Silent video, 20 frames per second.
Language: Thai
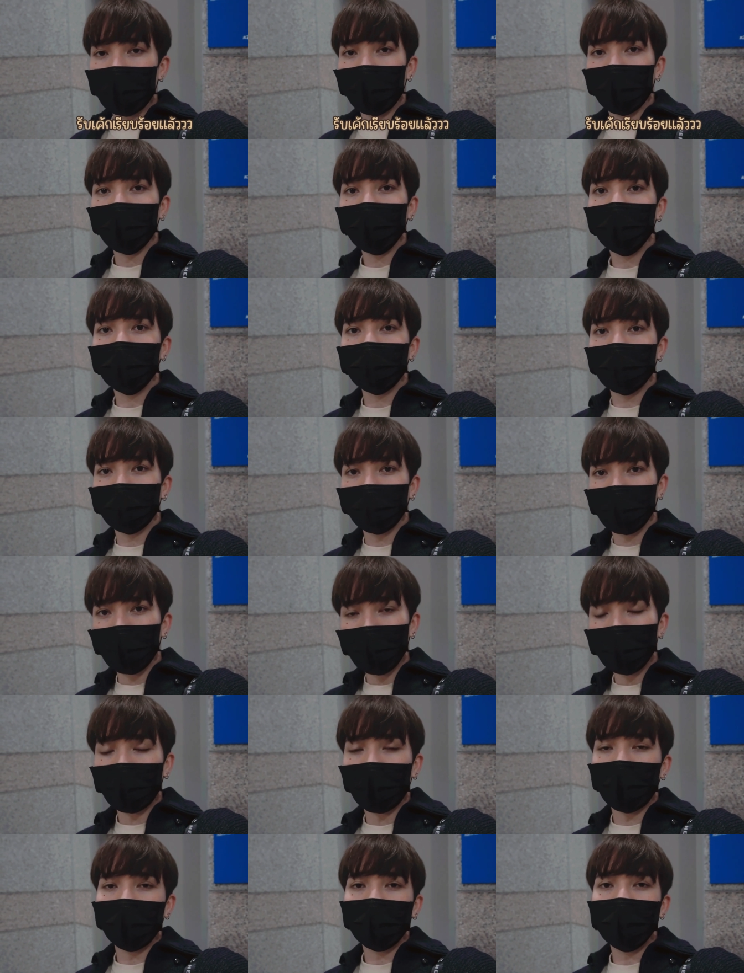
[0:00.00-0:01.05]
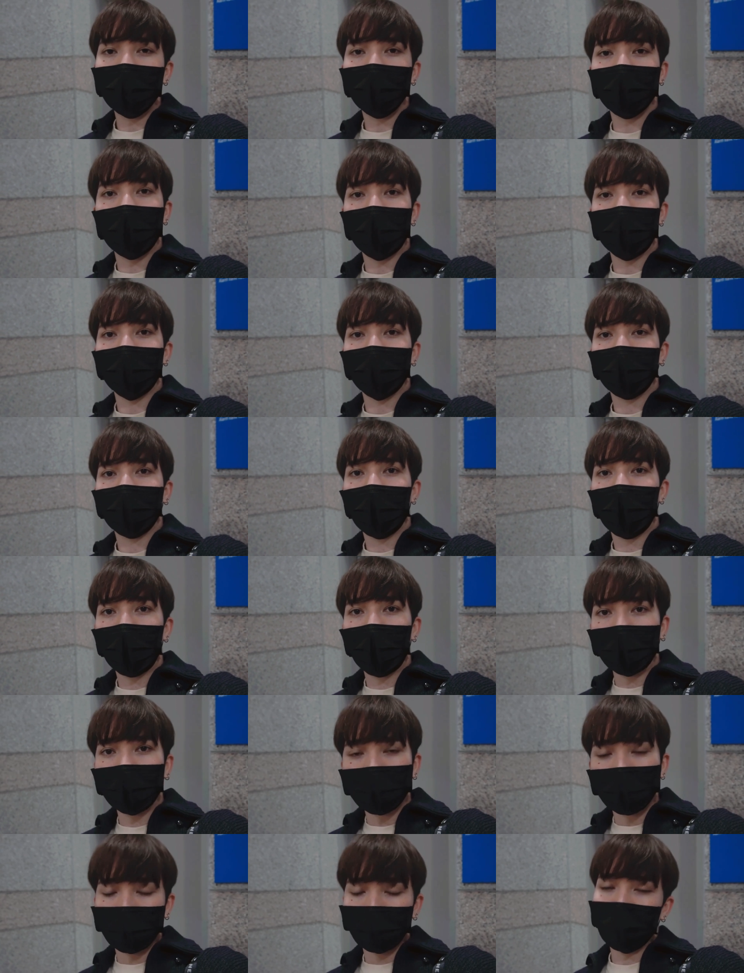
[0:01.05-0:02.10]
งเดียวก็คือเจมต้องรีบกลับไปที่โรงแรมแล้วก็
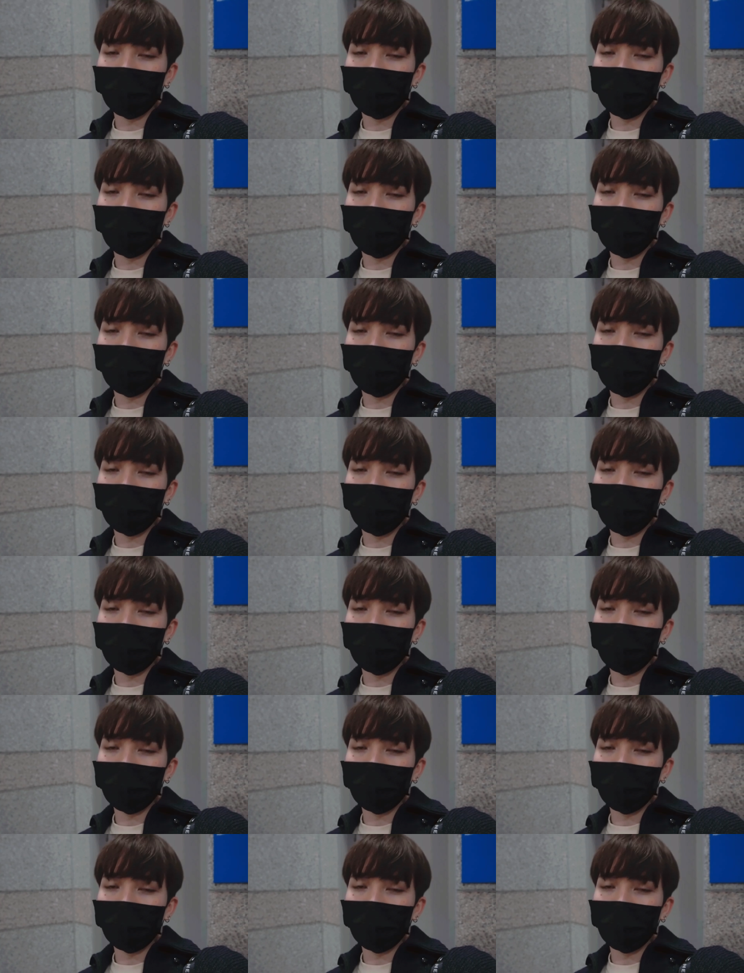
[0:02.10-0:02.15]
ไป